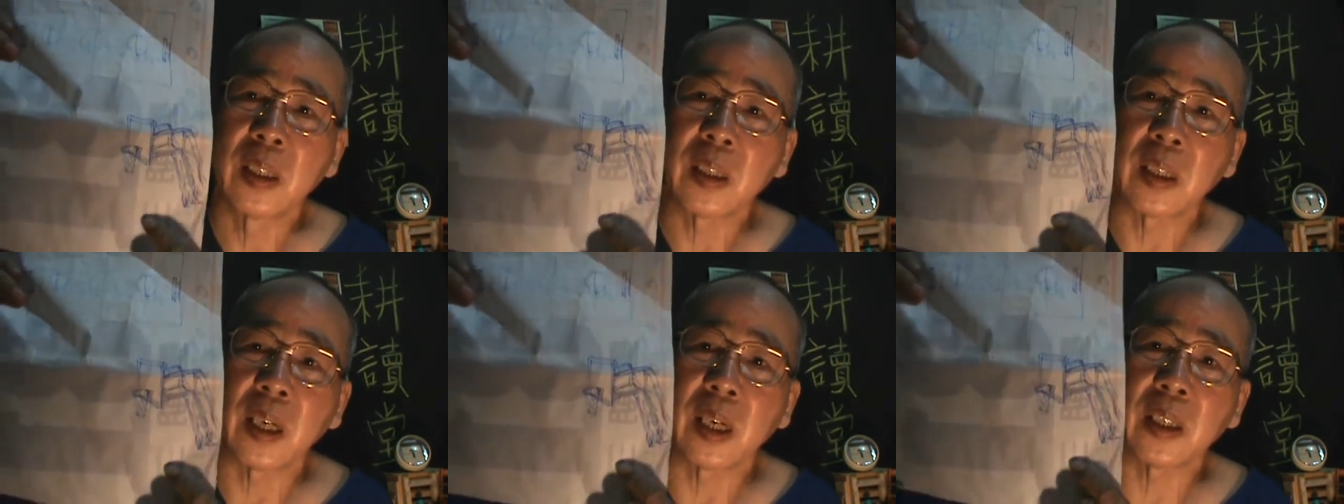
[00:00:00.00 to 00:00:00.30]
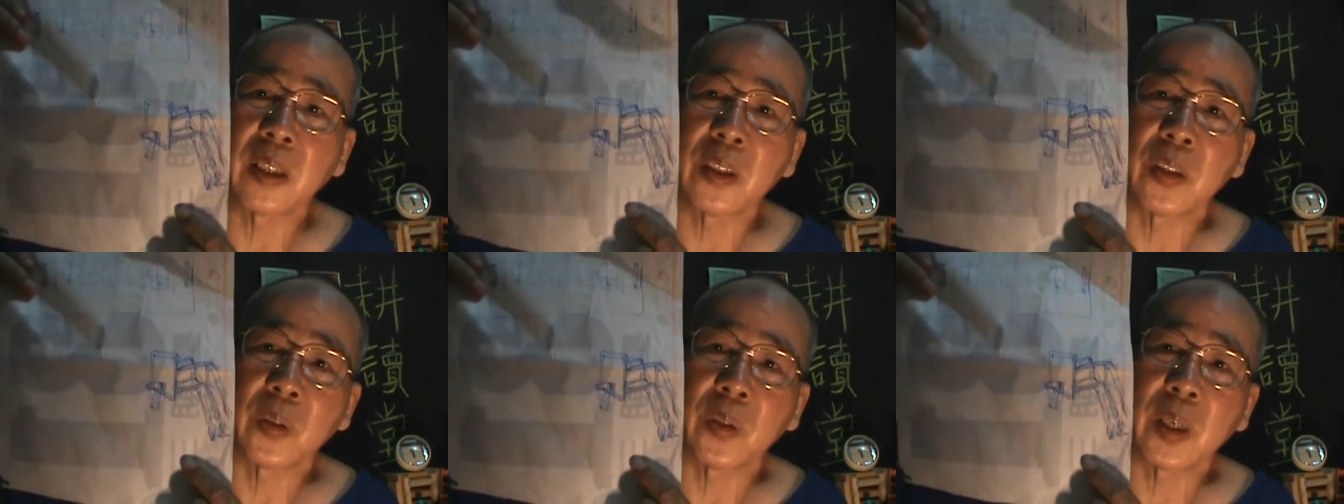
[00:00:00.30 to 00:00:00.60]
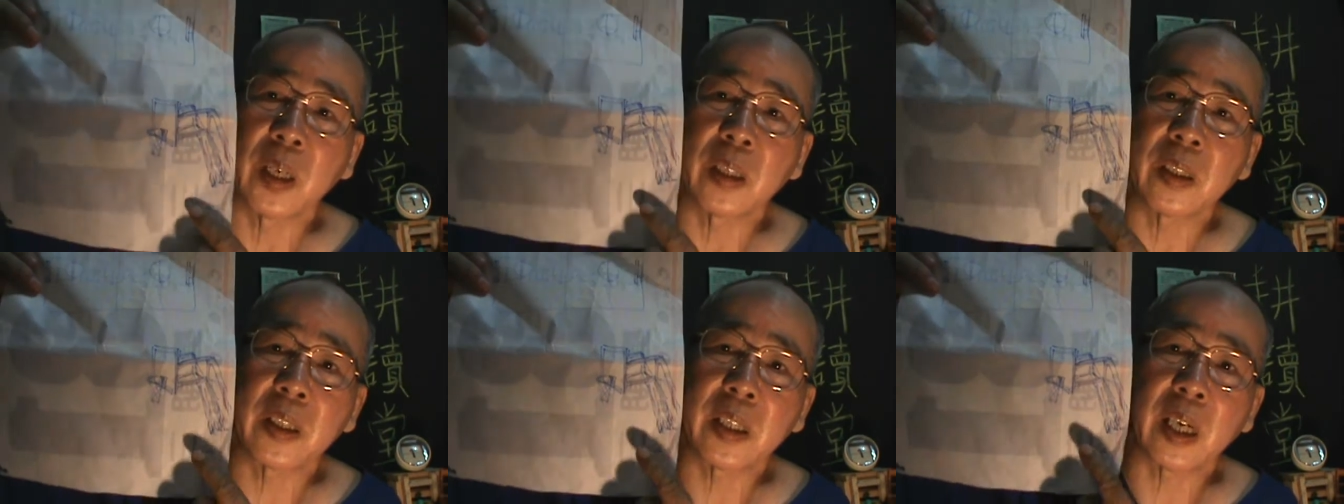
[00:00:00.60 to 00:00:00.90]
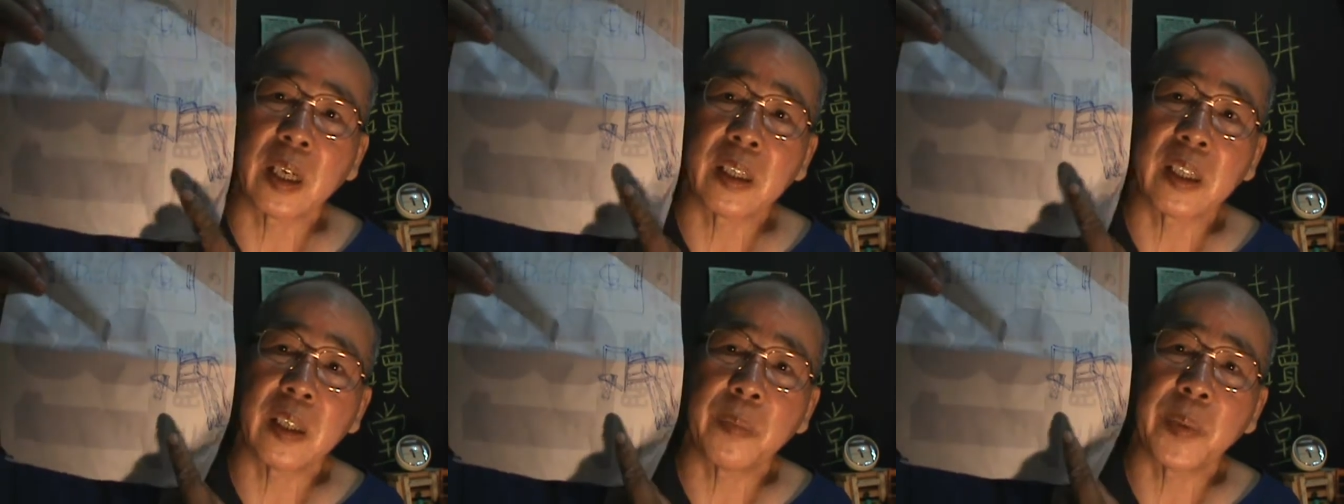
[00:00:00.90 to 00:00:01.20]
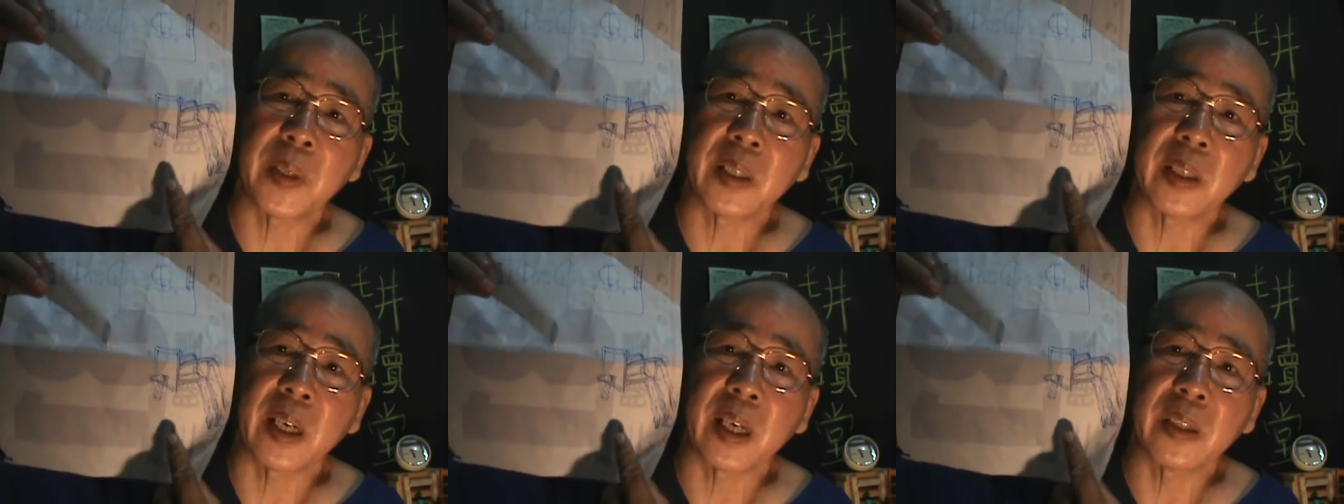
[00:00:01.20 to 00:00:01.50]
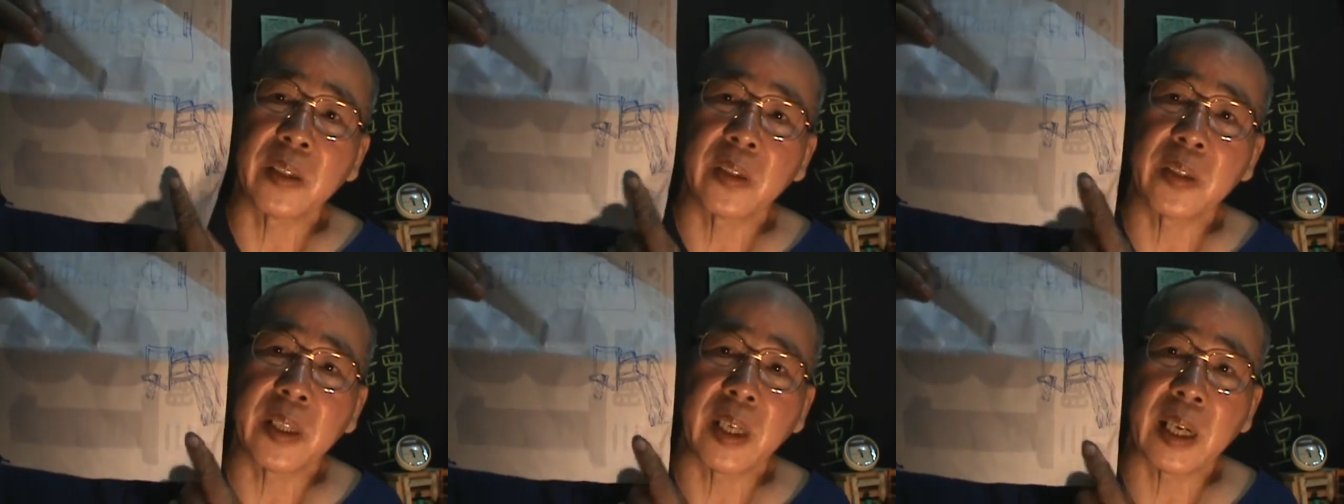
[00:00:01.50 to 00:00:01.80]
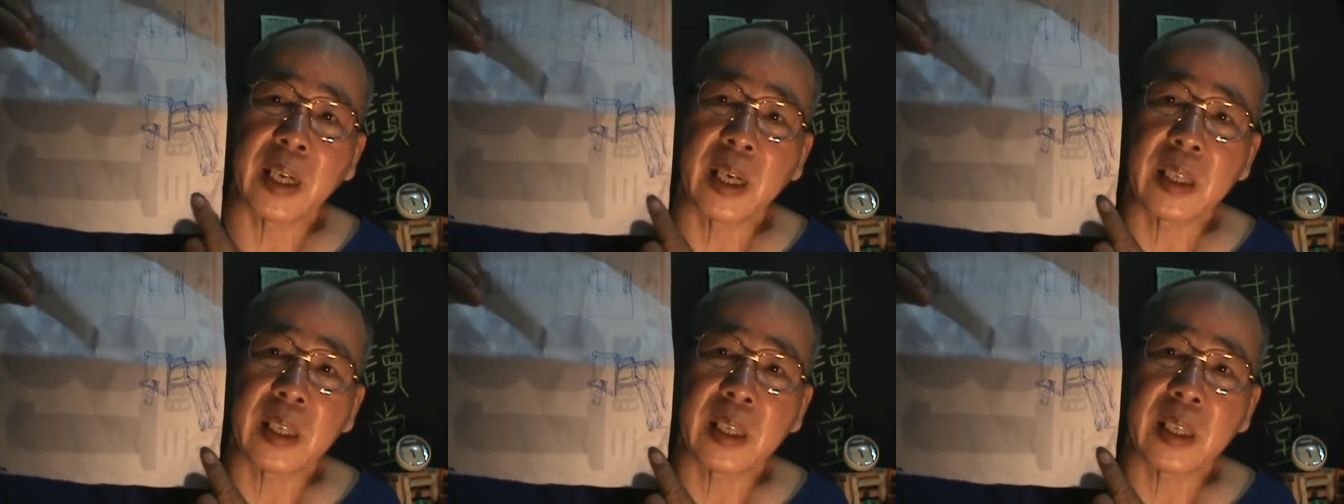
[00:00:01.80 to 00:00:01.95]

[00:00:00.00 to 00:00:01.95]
那有的像这边的篮球架，